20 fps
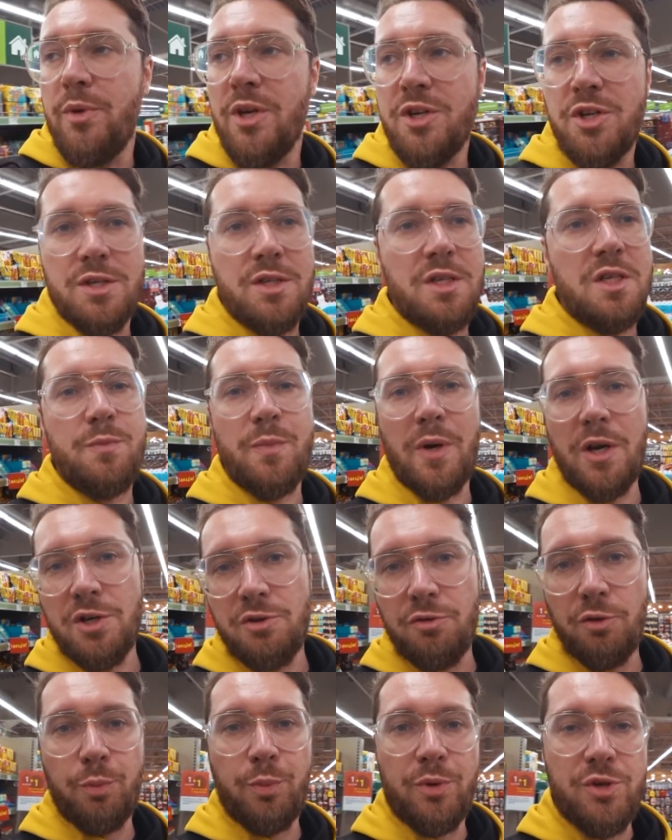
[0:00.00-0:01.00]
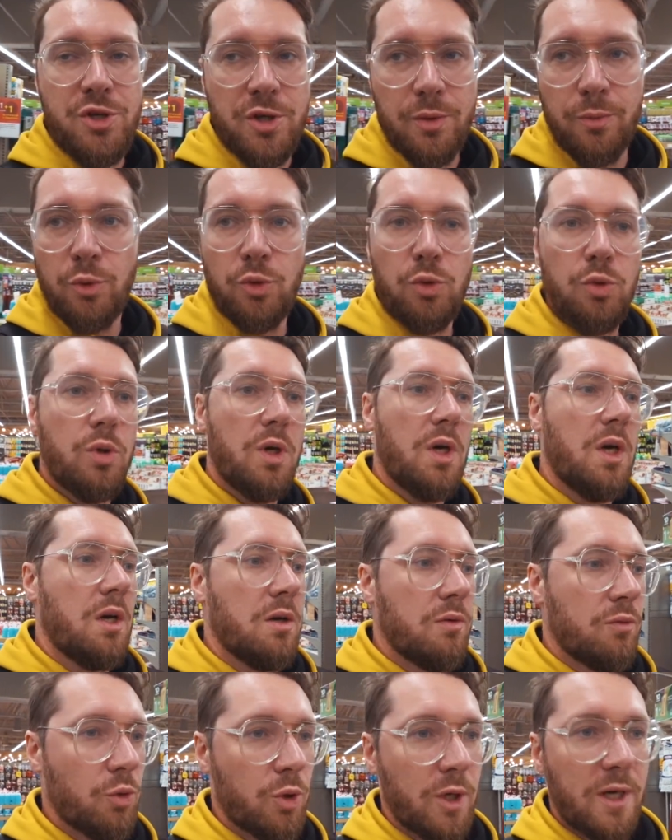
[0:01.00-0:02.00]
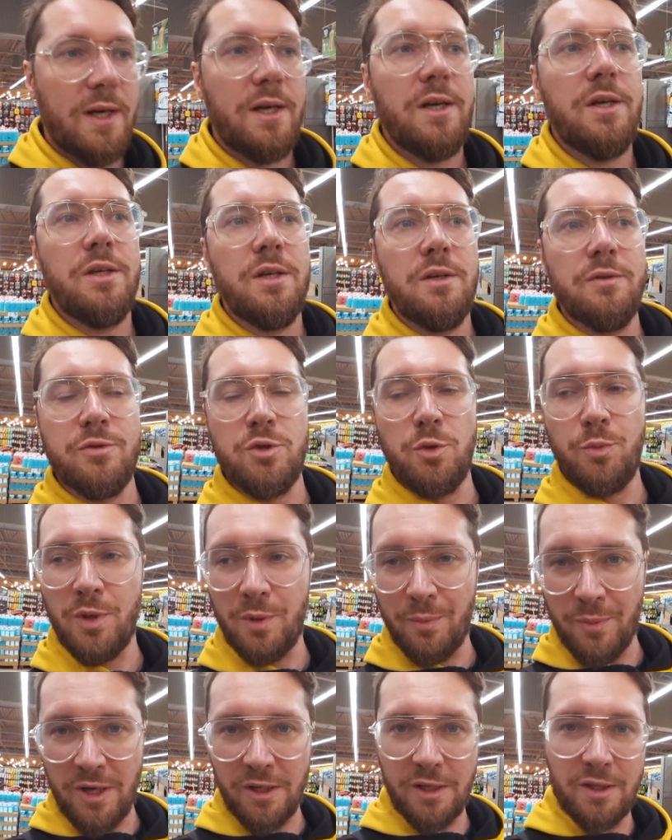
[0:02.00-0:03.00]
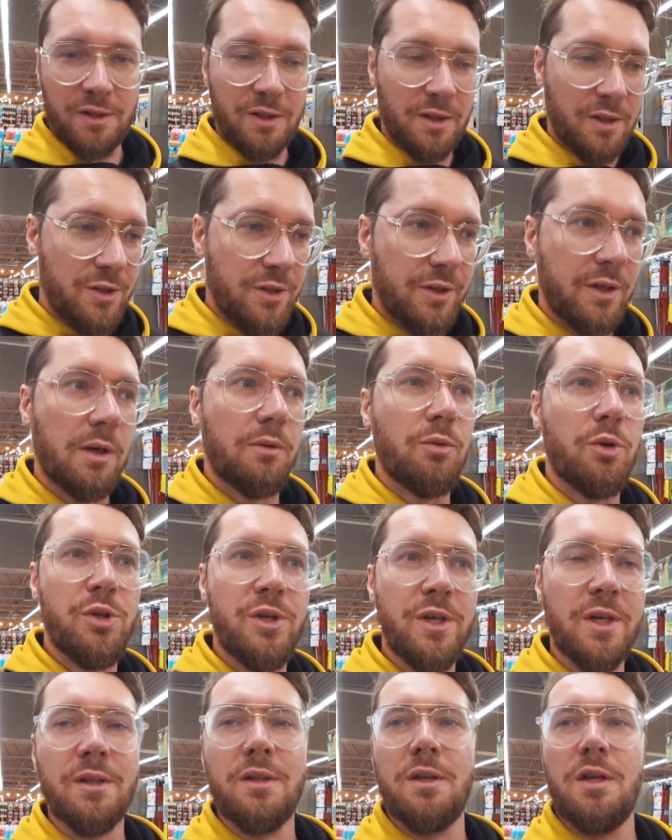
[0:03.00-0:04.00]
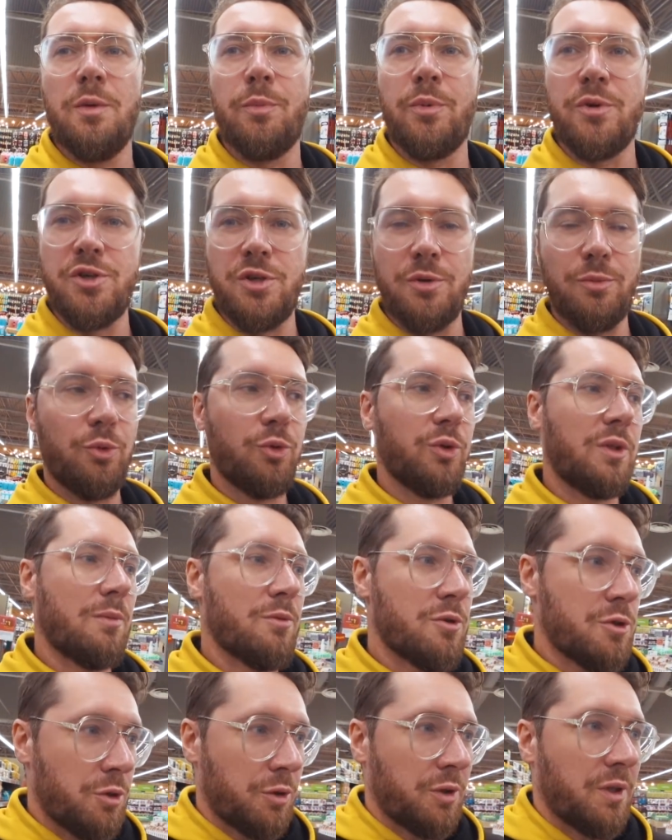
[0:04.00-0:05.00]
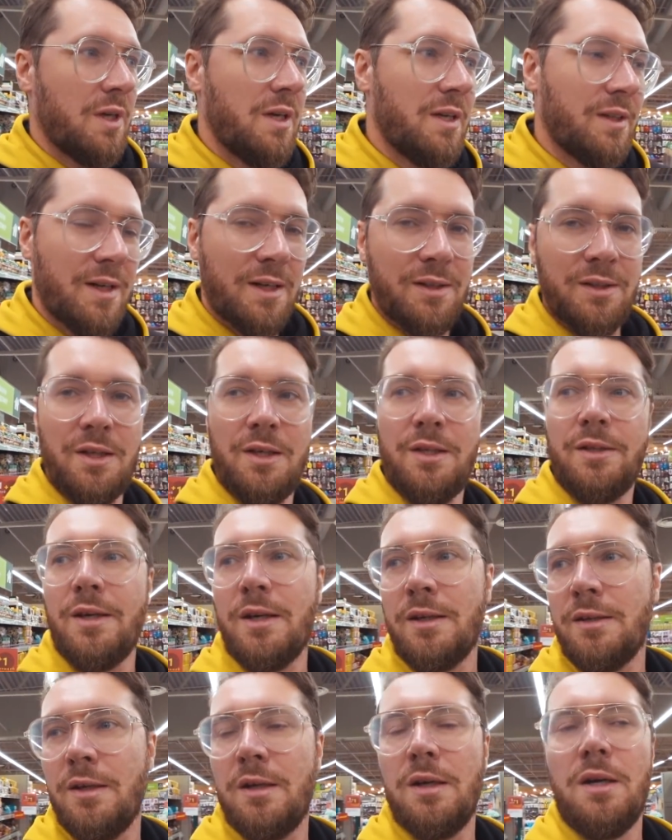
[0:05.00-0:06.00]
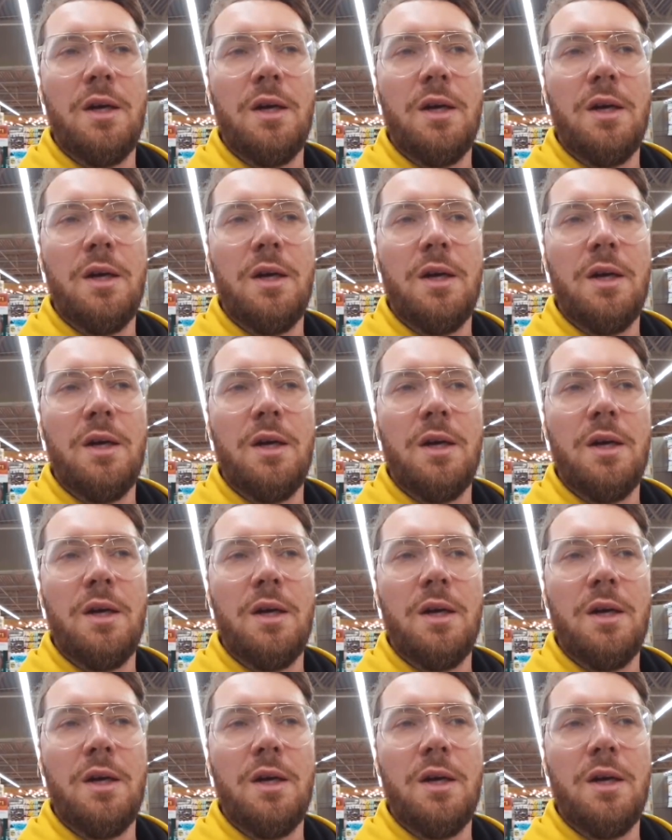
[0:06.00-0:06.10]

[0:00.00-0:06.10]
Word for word: Меня часто спрашивают, почему в Украине в супермаркетах никого нет, или почему там что-то, или так-то, или так-то.